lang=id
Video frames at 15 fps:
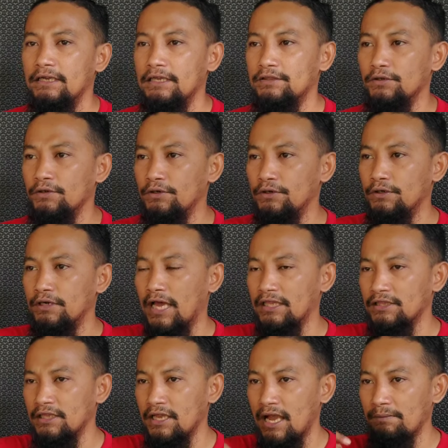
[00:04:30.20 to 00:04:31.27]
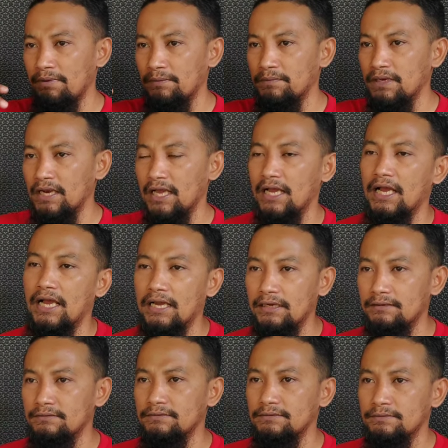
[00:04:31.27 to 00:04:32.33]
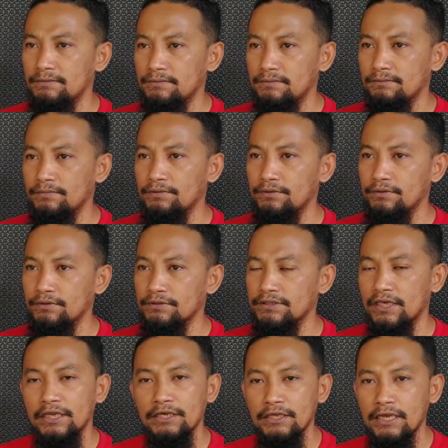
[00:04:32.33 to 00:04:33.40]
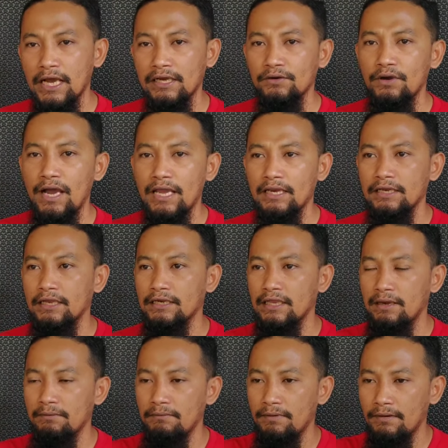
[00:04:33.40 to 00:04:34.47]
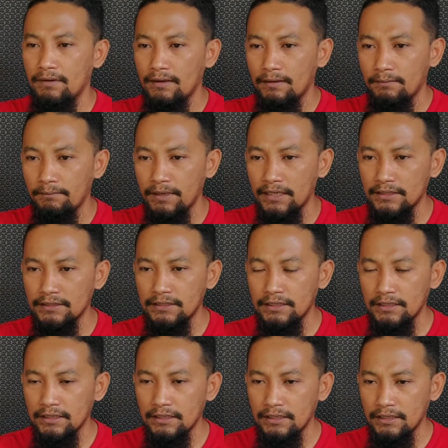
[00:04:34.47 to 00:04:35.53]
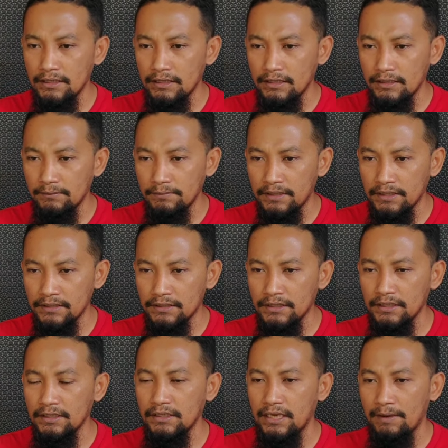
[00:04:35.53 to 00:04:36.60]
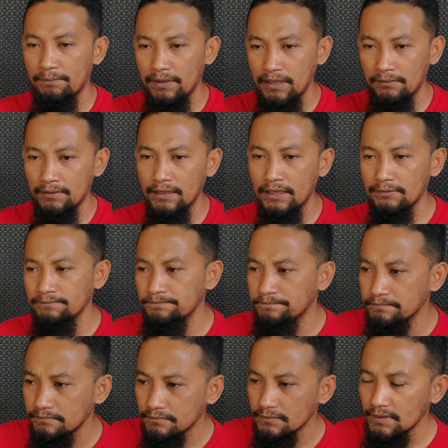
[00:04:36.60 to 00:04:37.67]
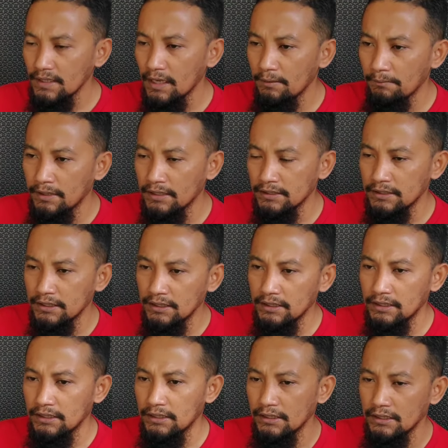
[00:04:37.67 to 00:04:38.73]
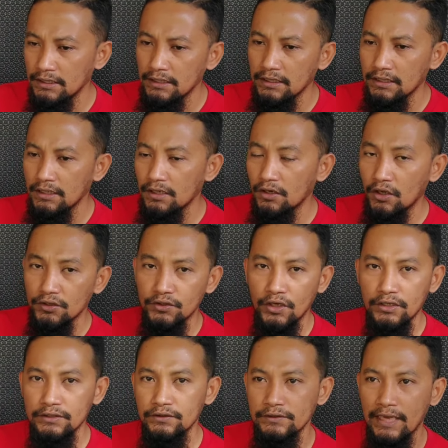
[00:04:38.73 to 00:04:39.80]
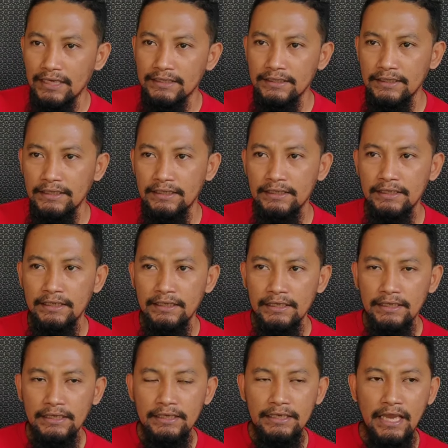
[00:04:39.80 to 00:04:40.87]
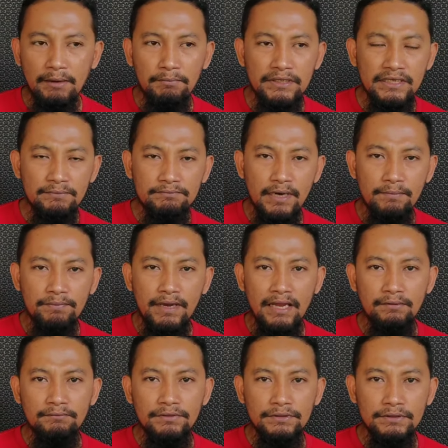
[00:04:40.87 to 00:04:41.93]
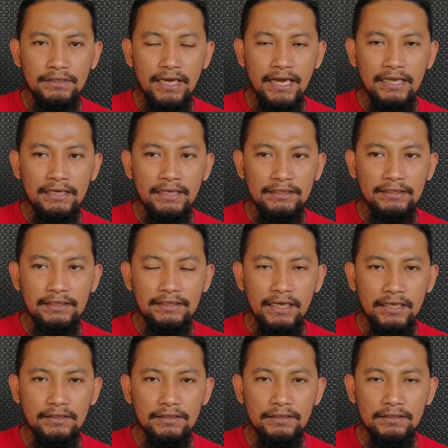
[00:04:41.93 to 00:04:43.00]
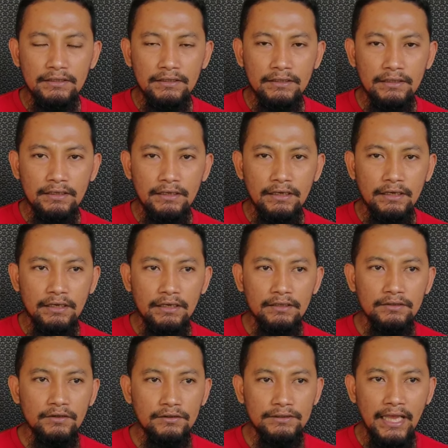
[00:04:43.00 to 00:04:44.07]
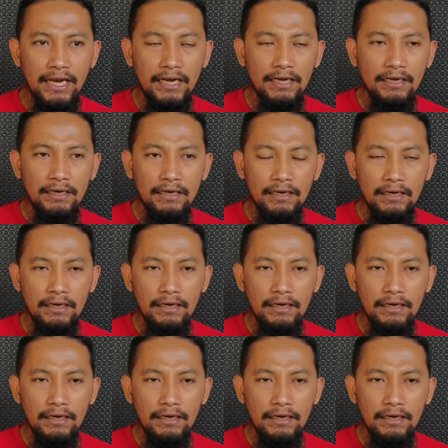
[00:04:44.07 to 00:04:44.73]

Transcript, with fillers: itu nanti apabila burung sering diganggu akhirnya dia berhenti berhenti apa namanya berhenti rontok itu tadi yang menyebabkan burung akhirnya tidak e, total